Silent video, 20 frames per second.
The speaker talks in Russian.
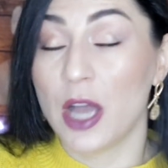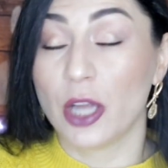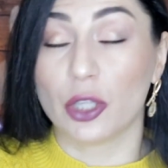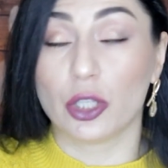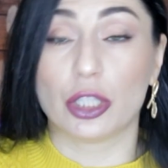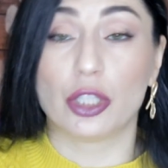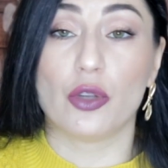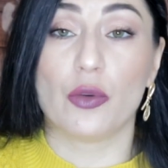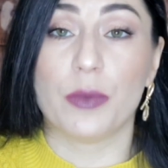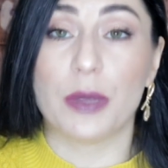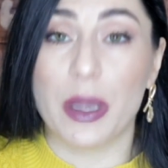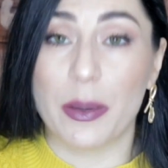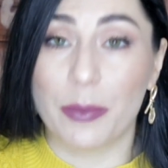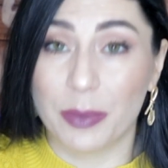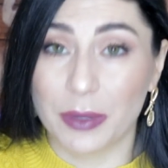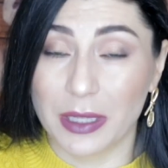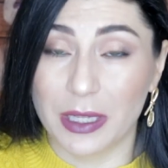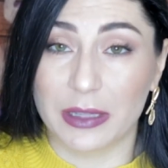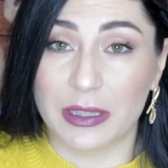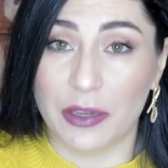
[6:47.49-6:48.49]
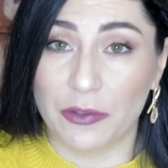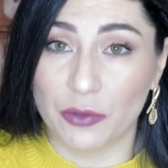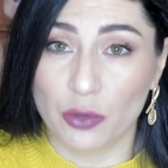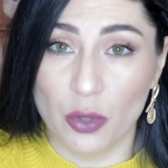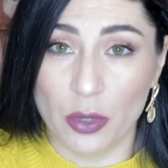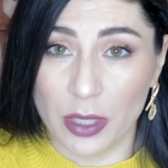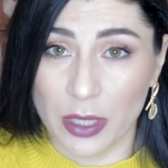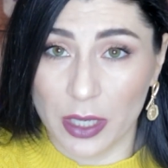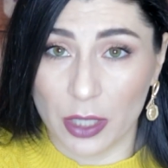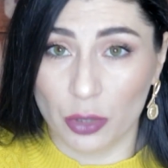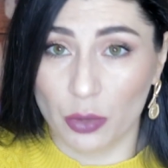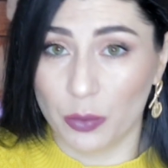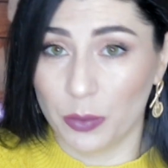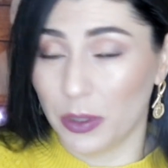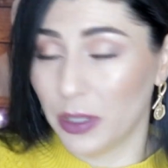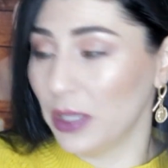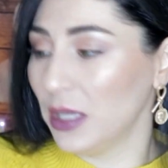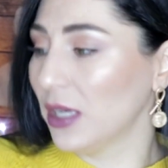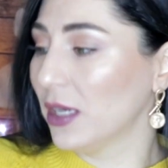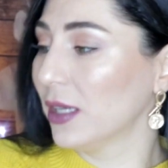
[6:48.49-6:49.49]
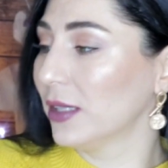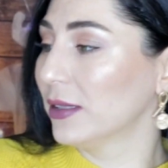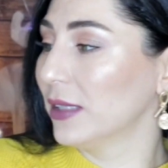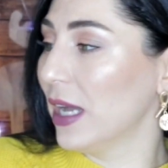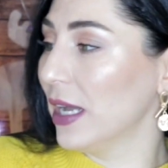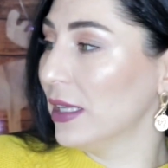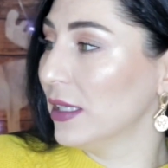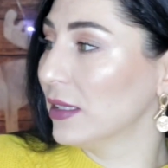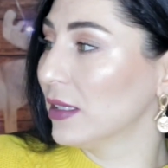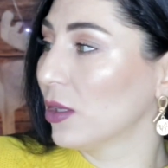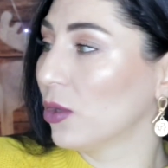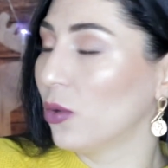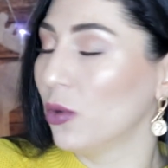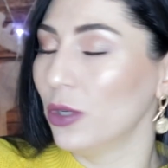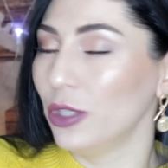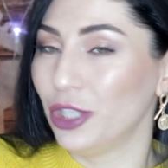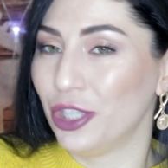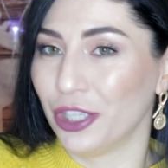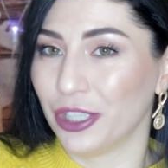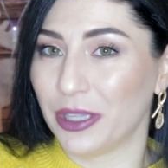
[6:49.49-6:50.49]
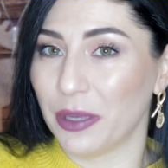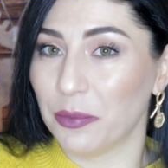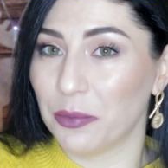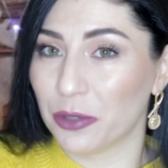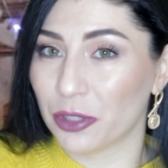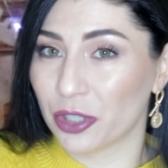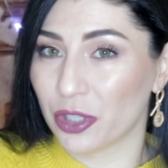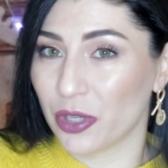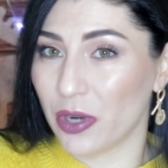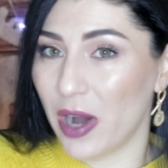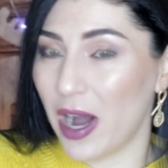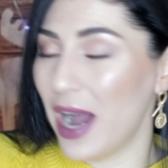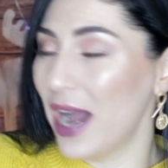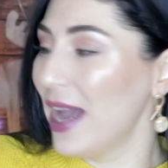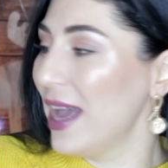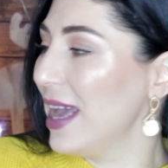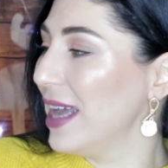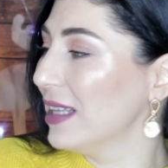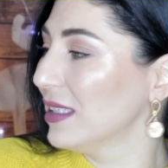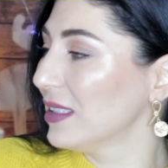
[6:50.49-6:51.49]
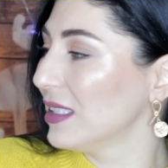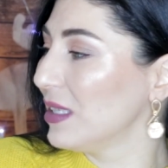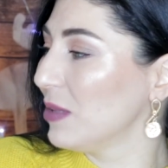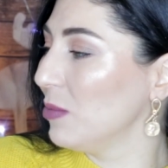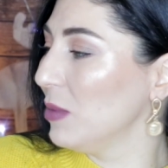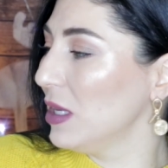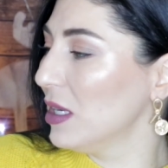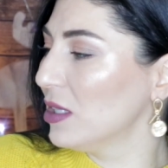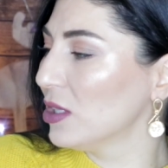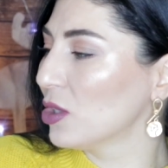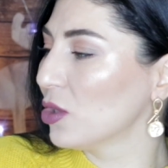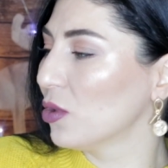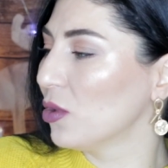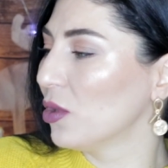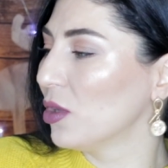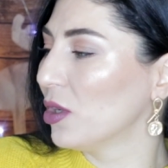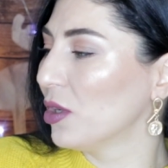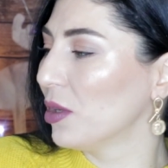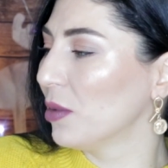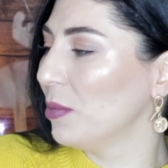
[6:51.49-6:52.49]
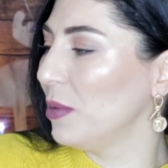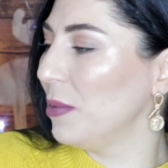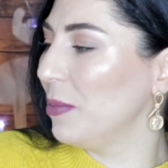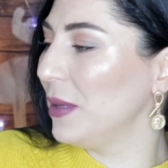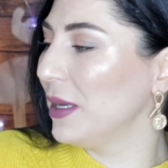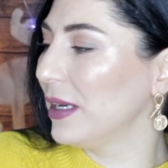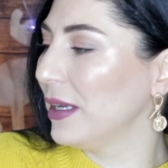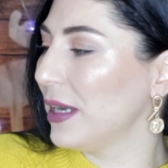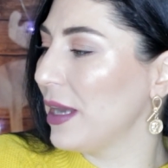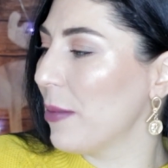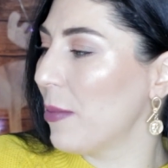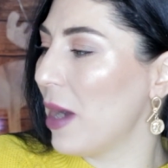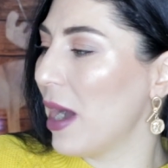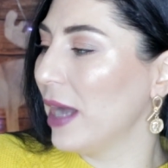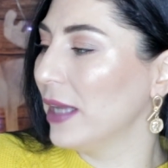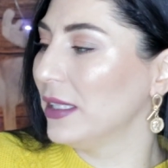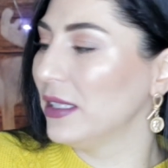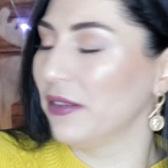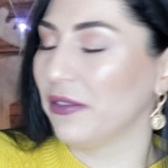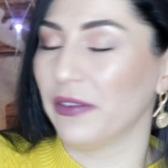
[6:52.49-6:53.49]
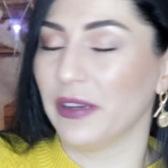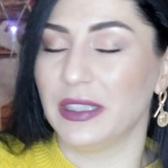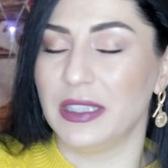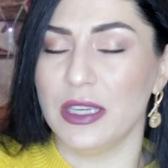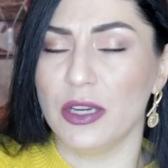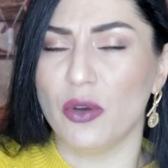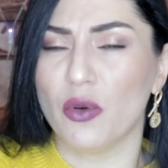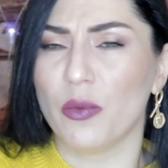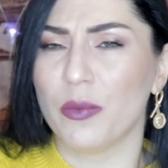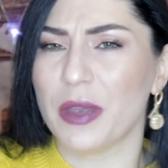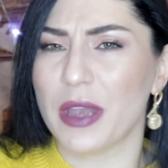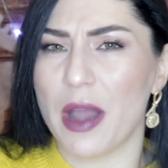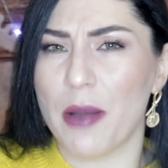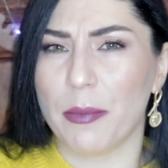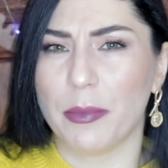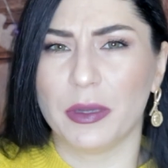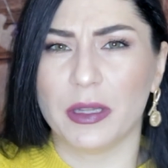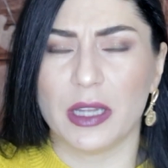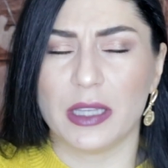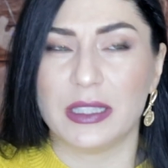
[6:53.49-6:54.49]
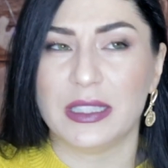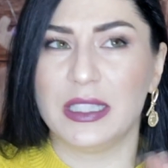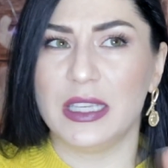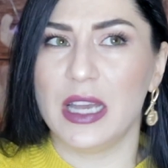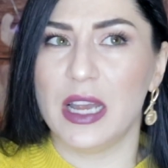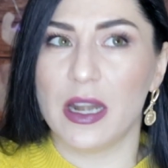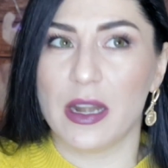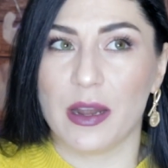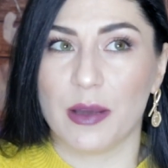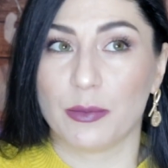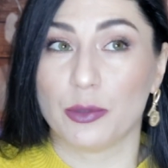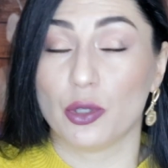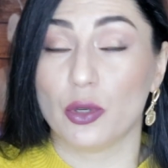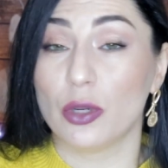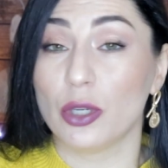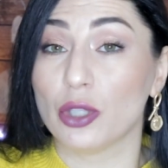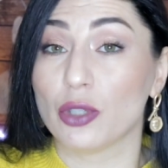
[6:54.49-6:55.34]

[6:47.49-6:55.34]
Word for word: То, что что у меня было давно, и я думала, никогда не закончу, это Буржуа Healthy Mix BB э, крем антифатик. У меня был отдельный обзор